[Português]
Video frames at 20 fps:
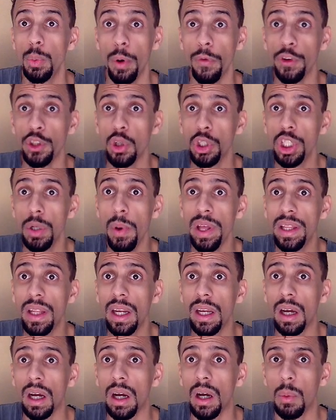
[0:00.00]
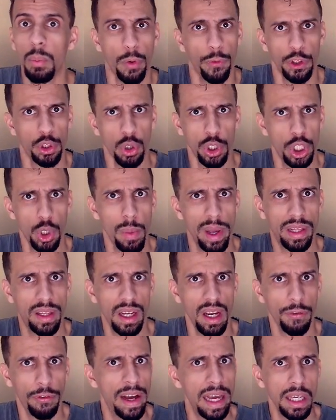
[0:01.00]
E o professor de geometria? O professor de
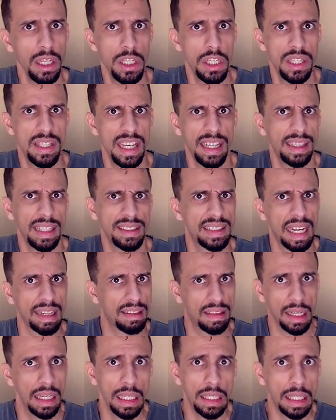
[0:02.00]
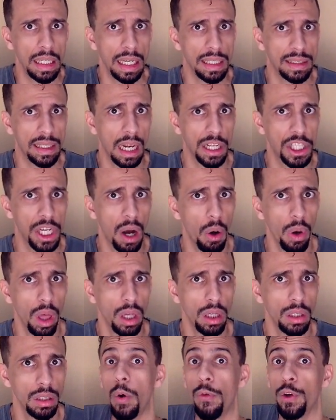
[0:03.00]
geometria faz seita satânica na sala de
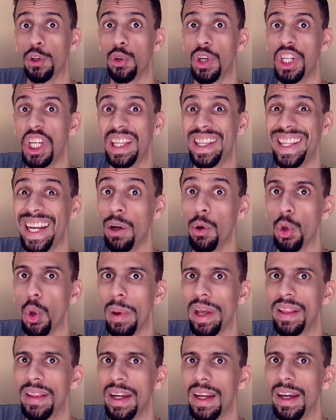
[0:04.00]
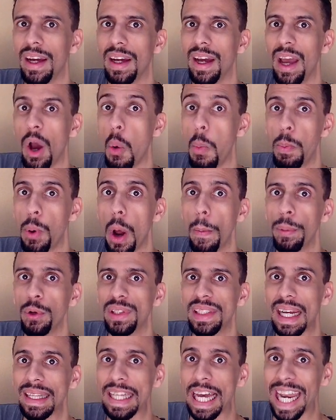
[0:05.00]
aula? O professor de trigonometria é o
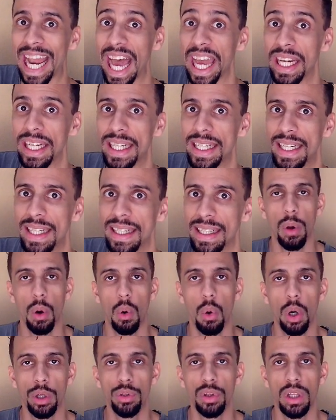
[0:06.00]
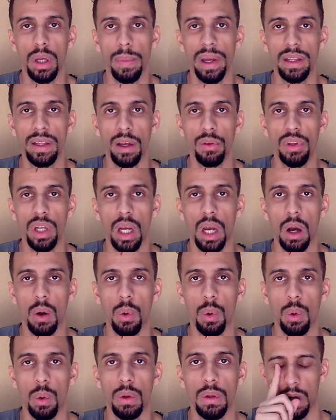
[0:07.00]
próprio Satanás. O meu rosto também tem
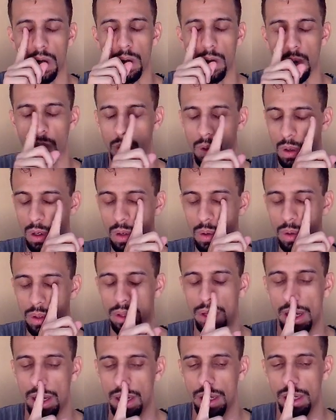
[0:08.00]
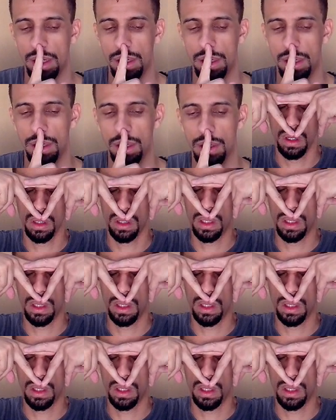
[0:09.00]
triângulo. Olho, olho, nariz.